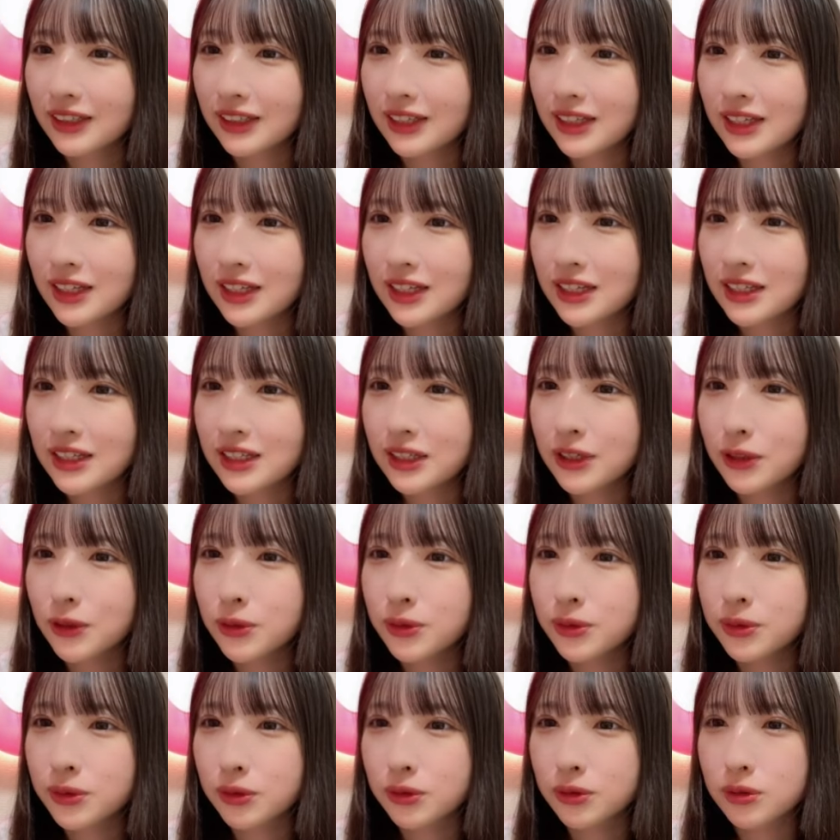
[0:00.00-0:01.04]
うええ恐
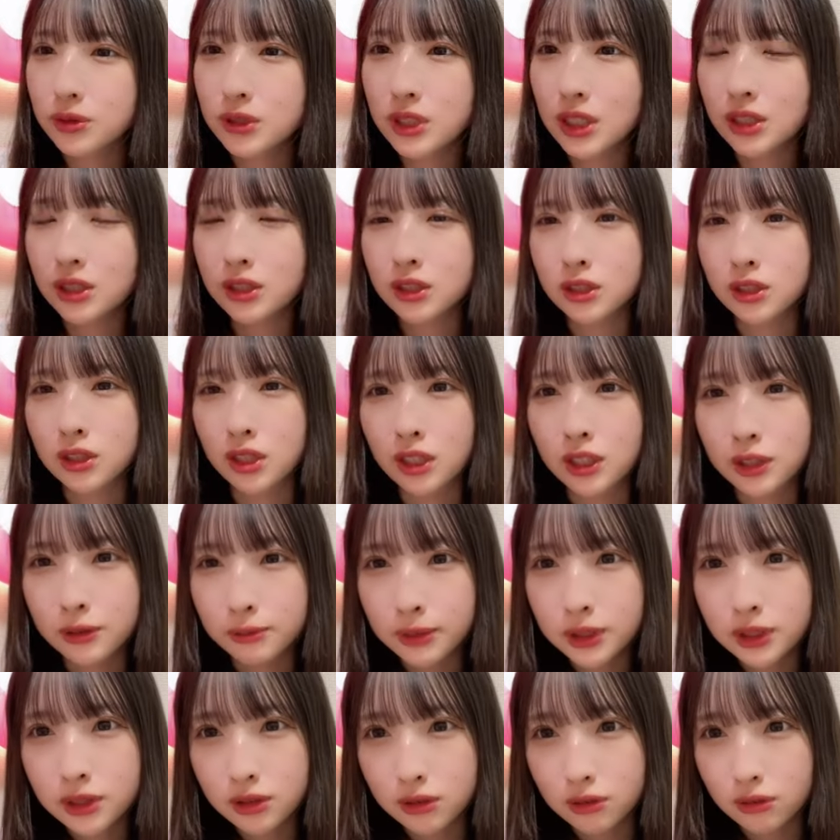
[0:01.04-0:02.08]
怖の3月が来
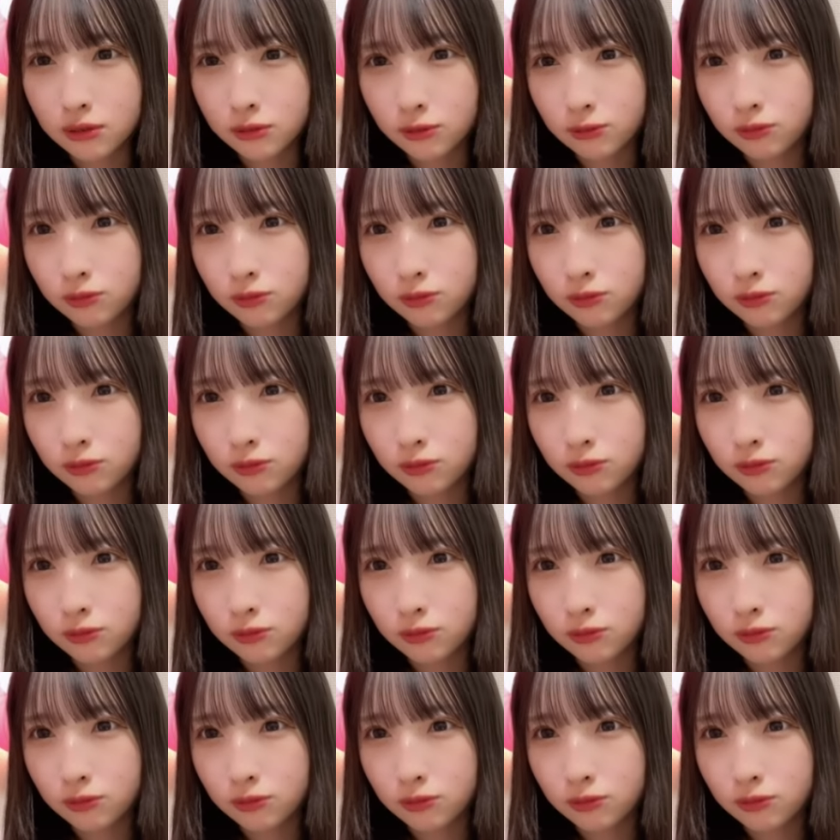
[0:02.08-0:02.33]
ますよ